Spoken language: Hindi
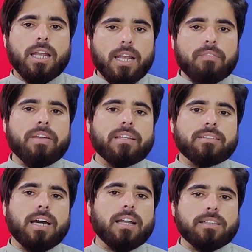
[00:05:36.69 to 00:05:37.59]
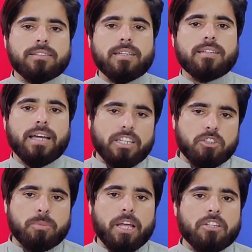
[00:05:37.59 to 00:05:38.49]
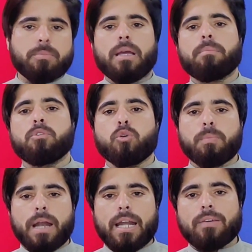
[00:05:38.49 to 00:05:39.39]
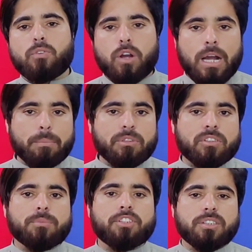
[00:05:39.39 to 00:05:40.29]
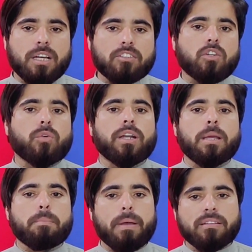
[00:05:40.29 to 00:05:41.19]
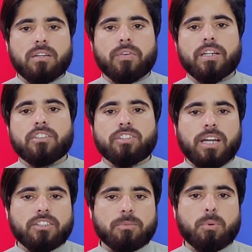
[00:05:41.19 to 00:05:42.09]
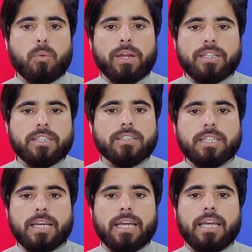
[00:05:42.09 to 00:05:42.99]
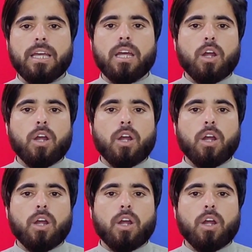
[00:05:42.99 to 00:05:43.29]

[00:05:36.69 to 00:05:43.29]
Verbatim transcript: नब्बे हज़ार अस्सी हज़ार इस प्राइस में आप जो ब्रांड है वो कम अज़ कम सतासठ वाट या पैंसठ वाट की चार्जिंग प्रोवाइड करते हैं